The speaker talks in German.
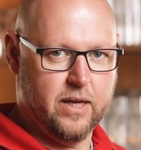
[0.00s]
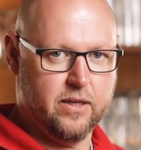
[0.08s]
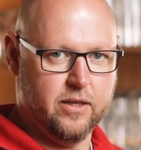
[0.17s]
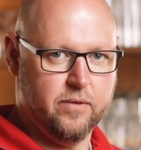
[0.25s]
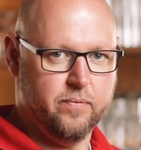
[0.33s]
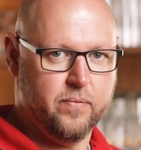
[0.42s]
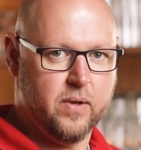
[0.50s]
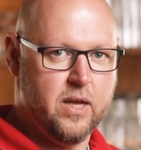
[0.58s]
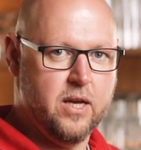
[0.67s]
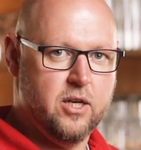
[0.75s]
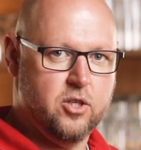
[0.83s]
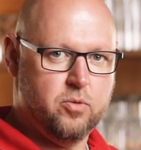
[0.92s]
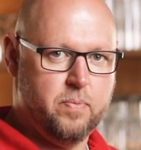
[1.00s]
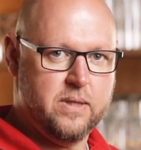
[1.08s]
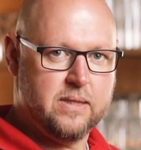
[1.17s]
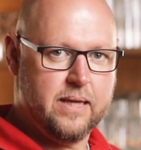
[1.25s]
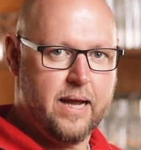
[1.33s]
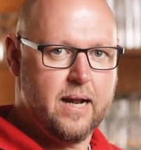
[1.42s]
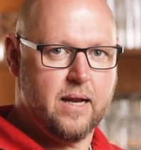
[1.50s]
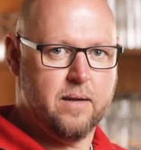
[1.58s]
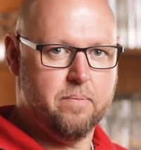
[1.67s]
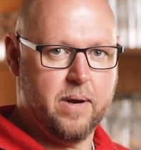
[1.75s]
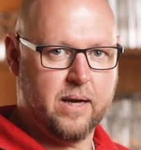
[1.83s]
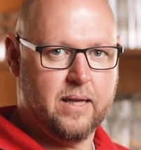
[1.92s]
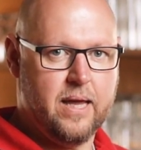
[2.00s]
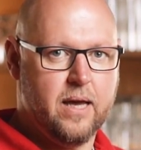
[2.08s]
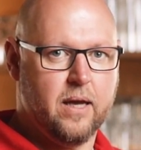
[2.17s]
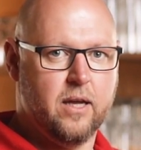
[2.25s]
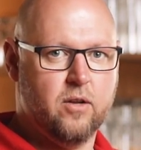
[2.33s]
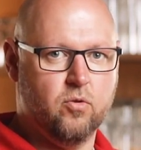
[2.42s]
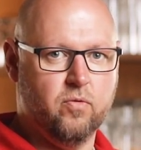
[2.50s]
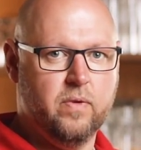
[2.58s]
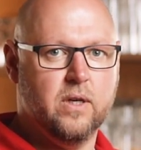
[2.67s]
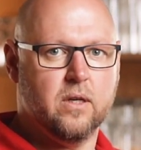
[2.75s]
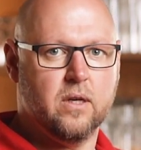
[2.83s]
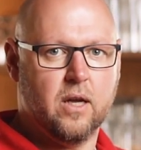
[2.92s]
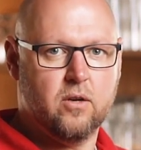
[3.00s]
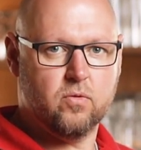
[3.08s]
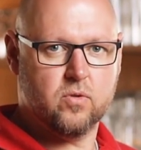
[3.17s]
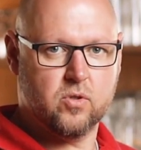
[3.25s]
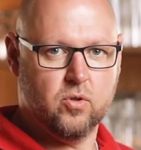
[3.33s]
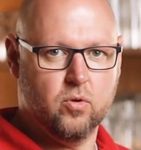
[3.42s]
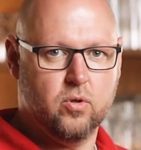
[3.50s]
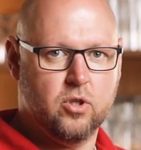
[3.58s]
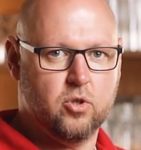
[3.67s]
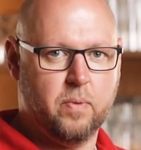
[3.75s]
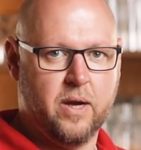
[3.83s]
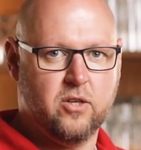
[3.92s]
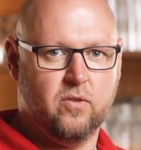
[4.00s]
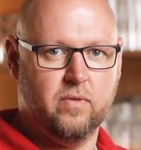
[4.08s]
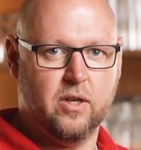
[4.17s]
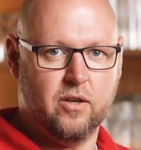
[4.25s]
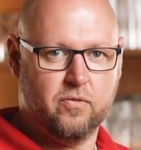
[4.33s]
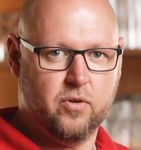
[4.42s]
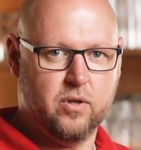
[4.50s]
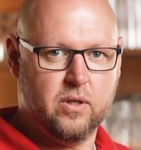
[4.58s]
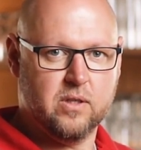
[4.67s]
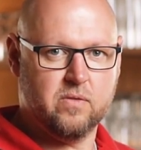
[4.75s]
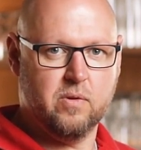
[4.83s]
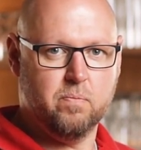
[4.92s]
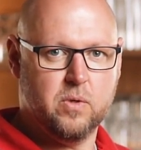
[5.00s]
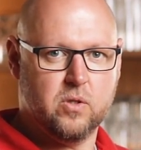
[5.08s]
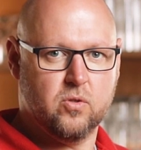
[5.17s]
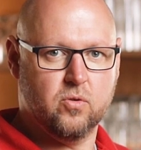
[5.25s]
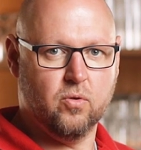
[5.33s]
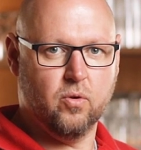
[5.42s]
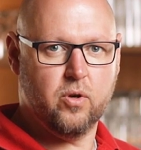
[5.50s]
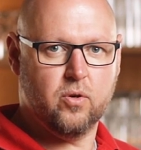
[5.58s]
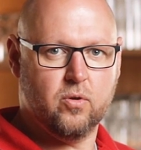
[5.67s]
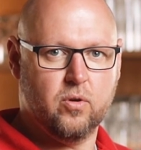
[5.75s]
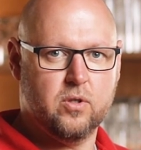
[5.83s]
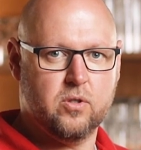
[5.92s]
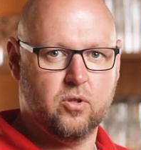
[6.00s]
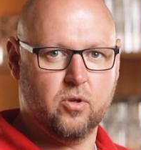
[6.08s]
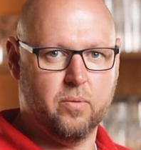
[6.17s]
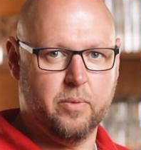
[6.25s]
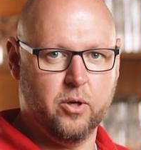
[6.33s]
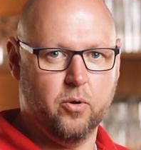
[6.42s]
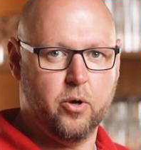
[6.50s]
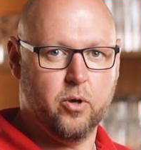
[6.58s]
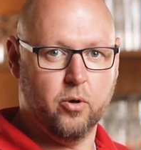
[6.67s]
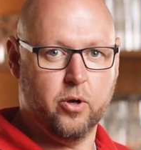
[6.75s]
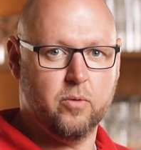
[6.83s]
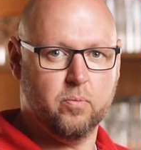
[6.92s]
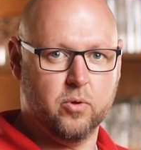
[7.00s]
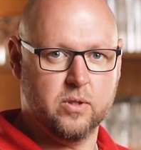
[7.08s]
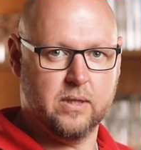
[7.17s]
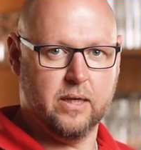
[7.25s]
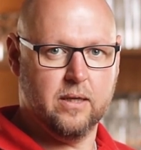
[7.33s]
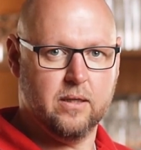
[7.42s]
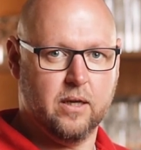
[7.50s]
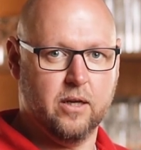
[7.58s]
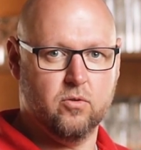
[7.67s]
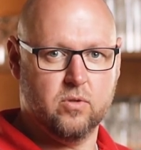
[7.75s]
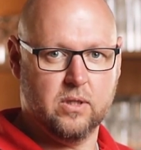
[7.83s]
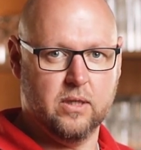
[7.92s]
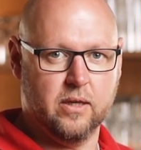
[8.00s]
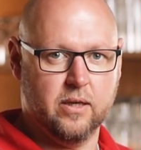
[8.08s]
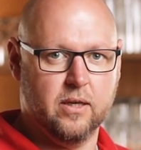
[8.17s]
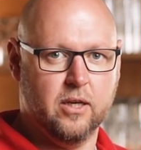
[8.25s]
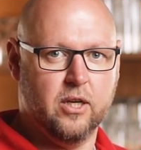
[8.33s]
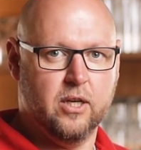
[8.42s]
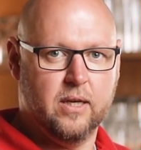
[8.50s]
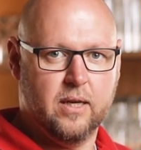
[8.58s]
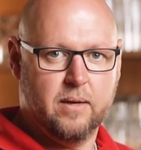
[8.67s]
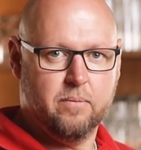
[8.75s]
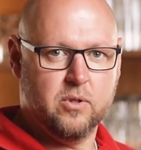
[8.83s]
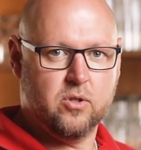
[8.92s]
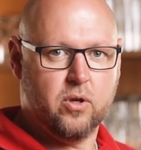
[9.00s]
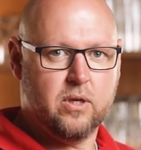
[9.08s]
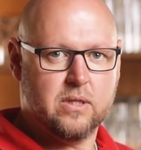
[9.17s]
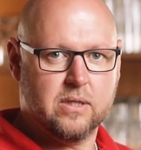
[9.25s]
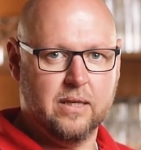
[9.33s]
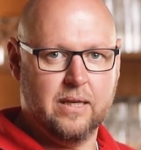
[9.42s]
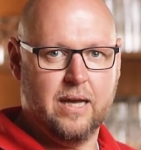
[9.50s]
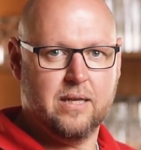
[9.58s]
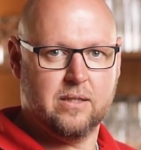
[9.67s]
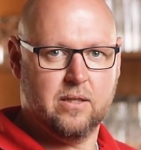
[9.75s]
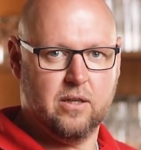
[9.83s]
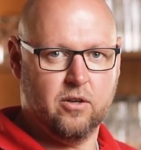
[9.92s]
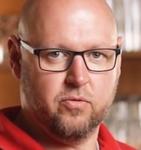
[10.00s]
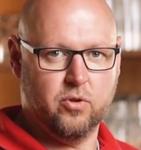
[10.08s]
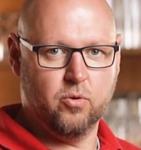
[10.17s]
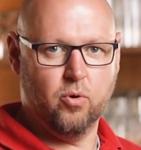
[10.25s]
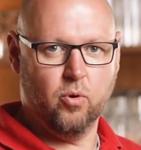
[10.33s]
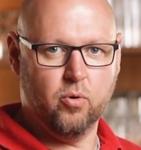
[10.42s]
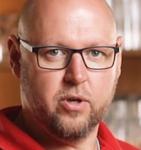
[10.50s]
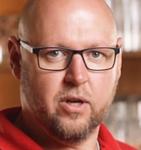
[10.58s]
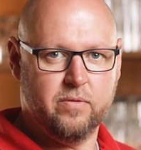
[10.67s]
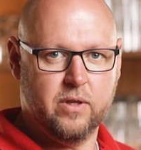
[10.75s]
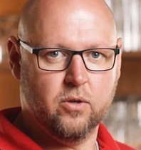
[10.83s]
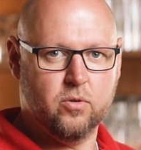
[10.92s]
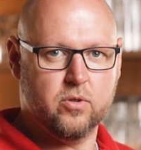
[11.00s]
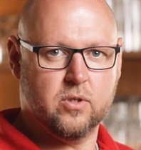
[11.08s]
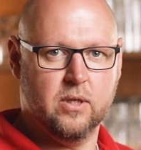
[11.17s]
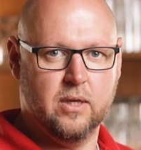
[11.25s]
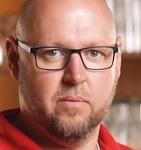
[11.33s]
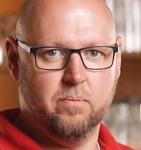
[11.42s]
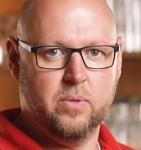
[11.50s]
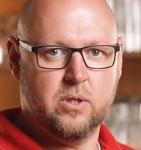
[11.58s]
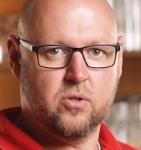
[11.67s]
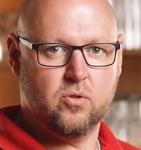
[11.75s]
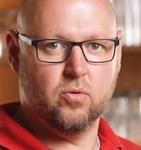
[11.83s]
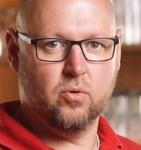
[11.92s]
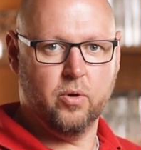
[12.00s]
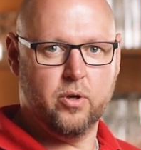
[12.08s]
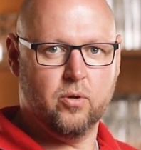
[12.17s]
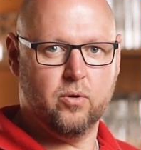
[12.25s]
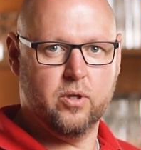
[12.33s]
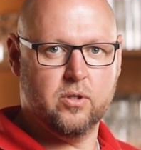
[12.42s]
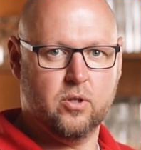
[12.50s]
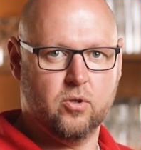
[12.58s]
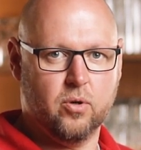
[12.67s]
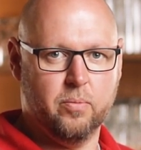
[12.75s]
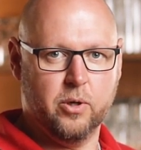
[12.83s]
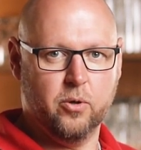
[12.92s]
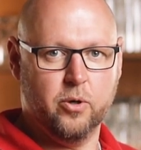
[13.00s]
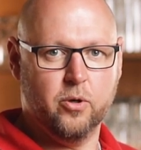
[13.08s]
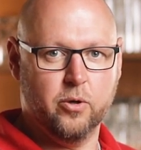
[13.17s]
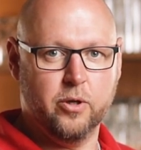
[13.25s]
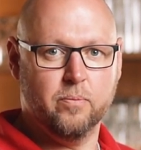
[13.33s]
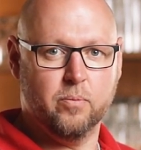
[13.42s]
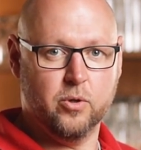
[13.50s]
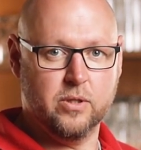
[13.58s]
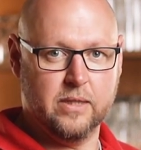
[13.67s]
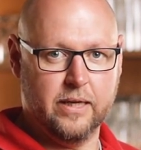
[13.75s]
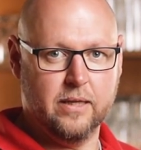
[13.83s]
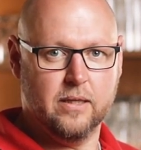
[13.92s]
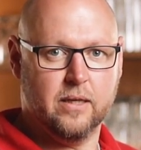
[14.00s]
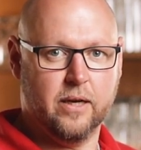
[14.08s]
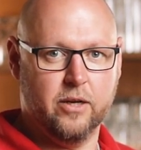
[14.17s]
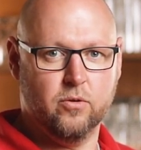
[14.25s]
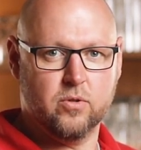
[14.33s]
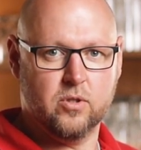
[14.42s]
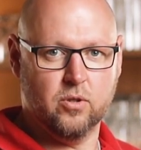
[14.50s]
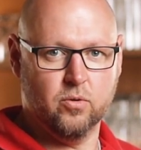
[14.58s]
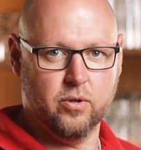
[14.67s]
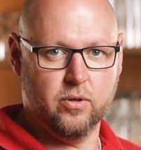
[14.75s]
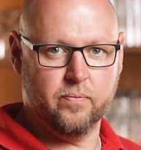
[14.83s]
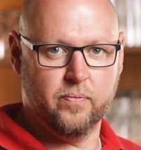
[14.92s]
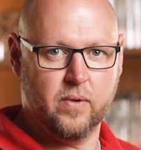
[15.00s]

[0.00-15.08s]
werden. Speziell in Bakterien- und Virenreduktion sprechen wir davon, dass wir bis zu 99,99% reduzieren. Besonders getestet auf den Coronavirus bis zu 99,99% Reduktion.